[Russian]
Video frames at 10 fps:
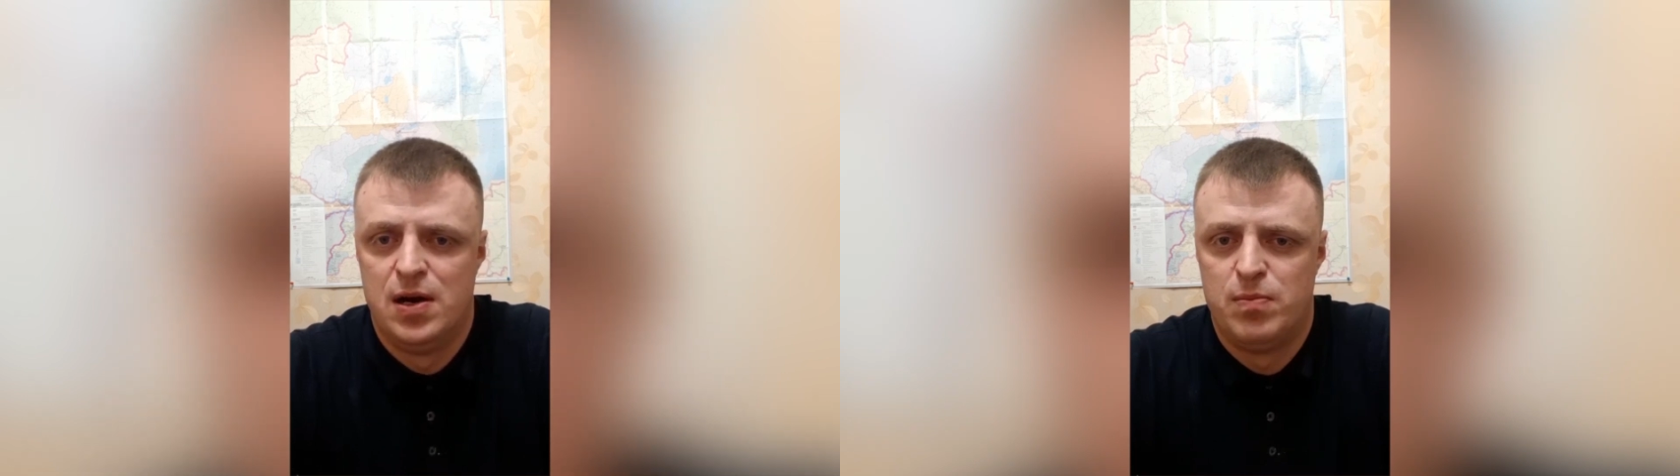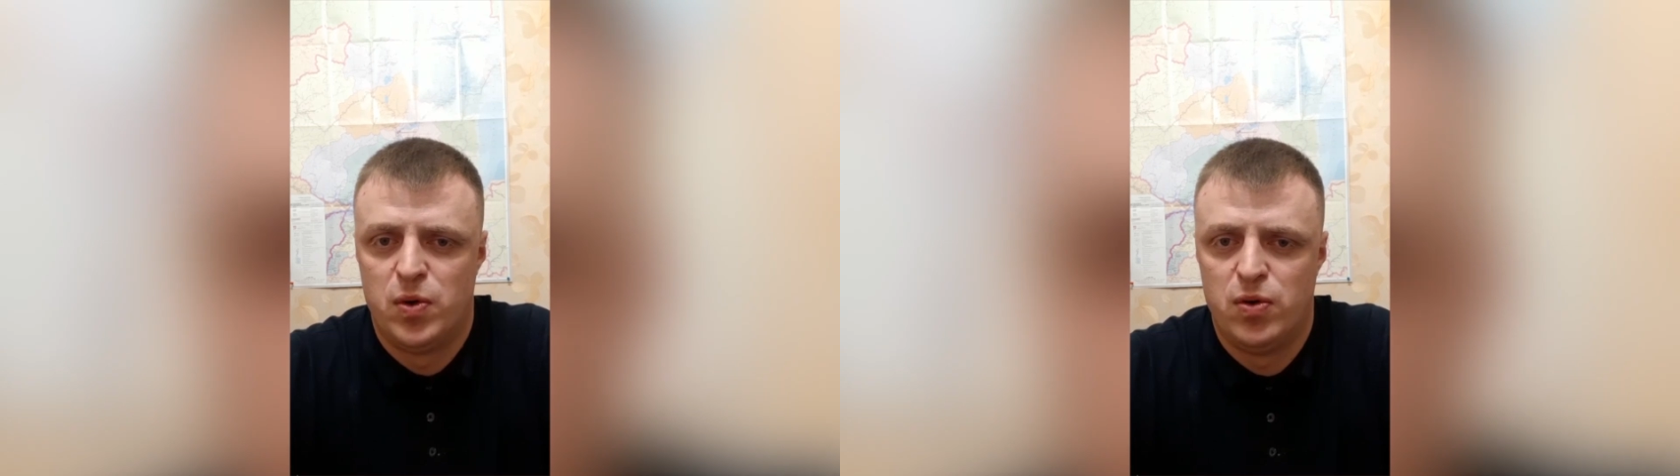
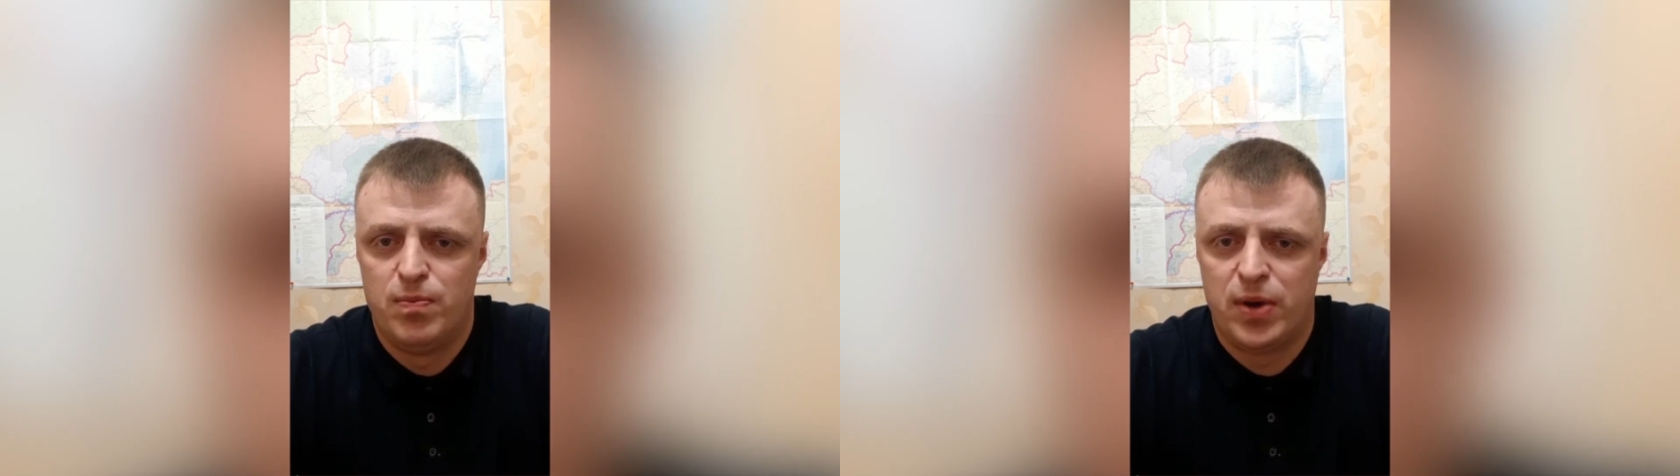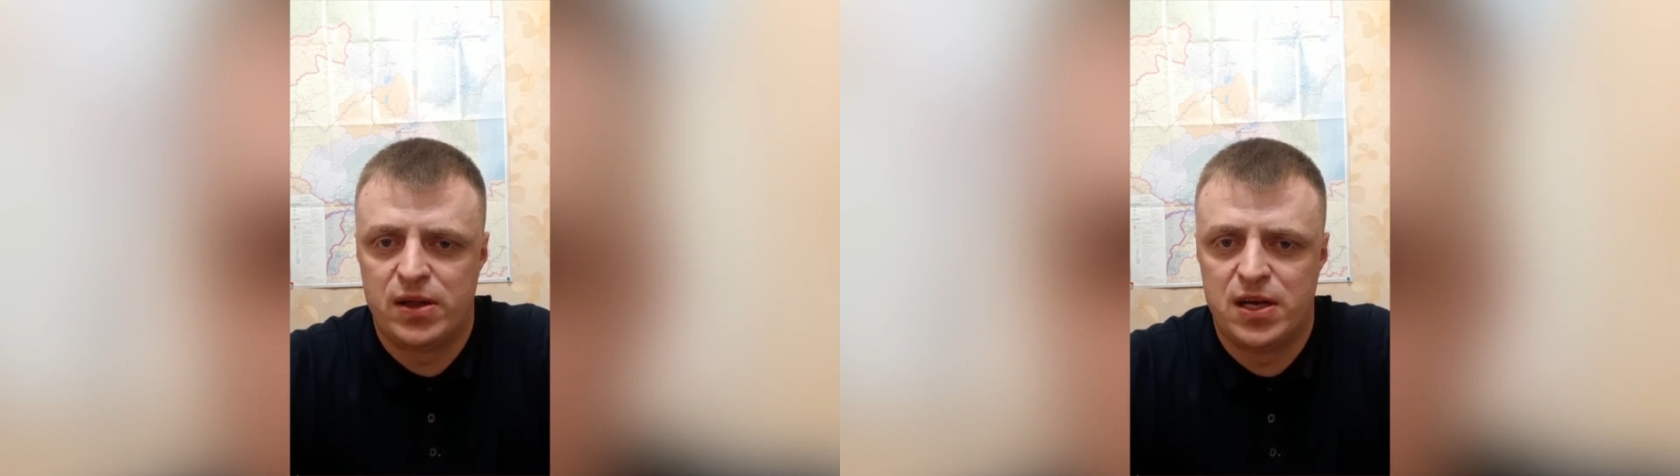по
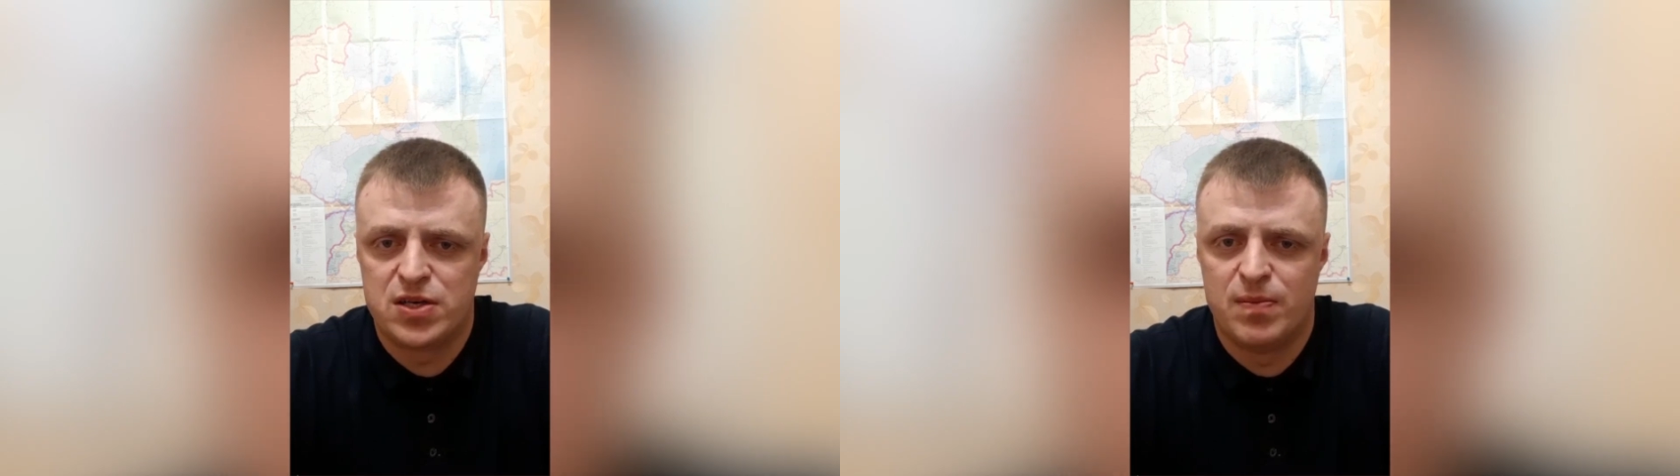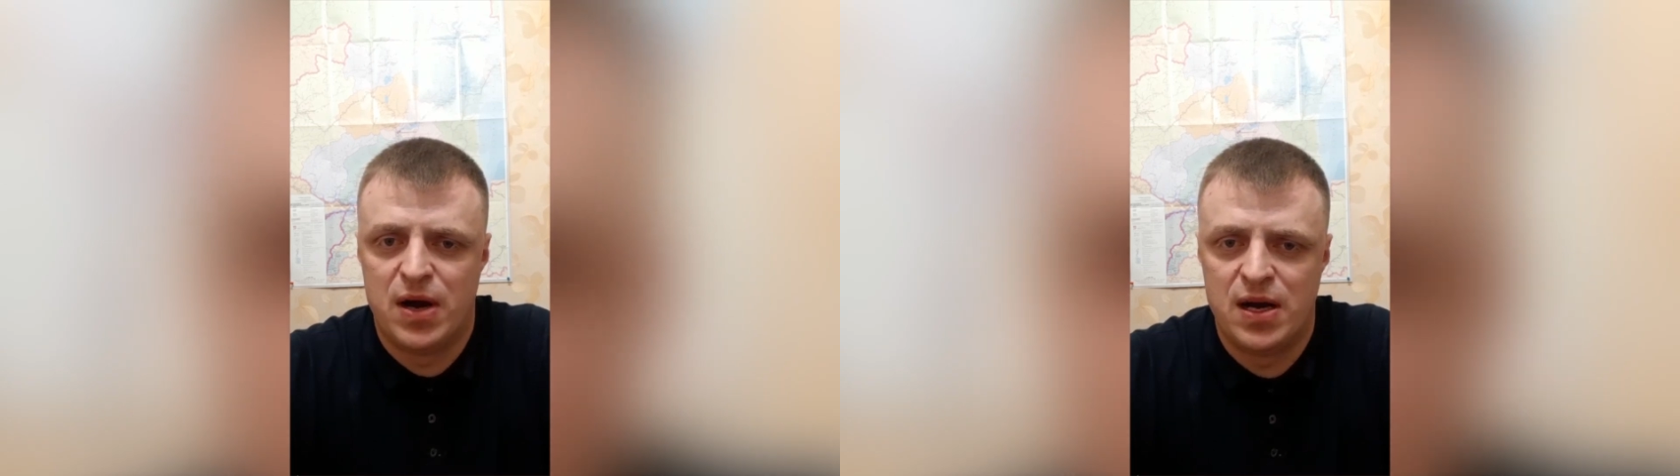
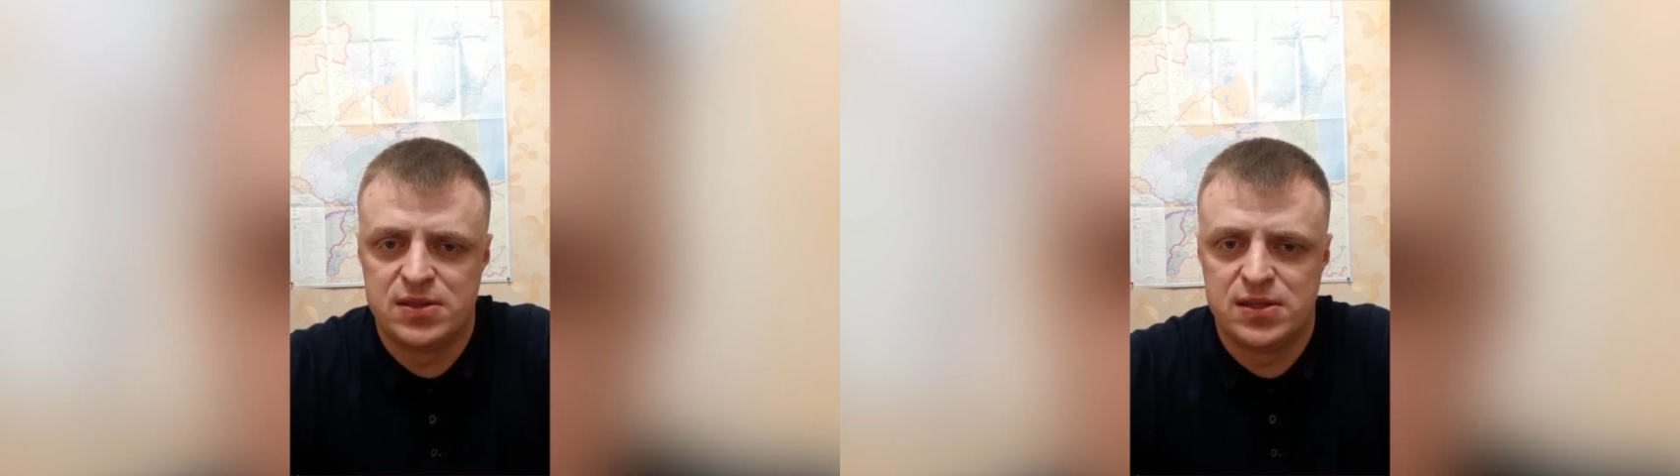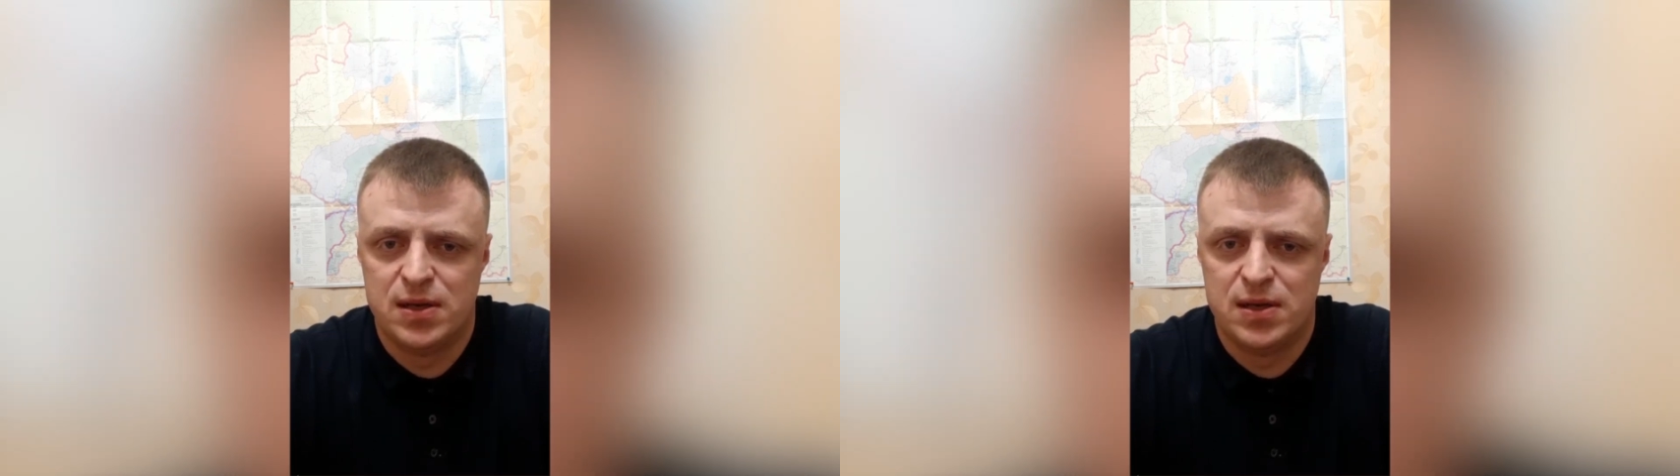продажам акций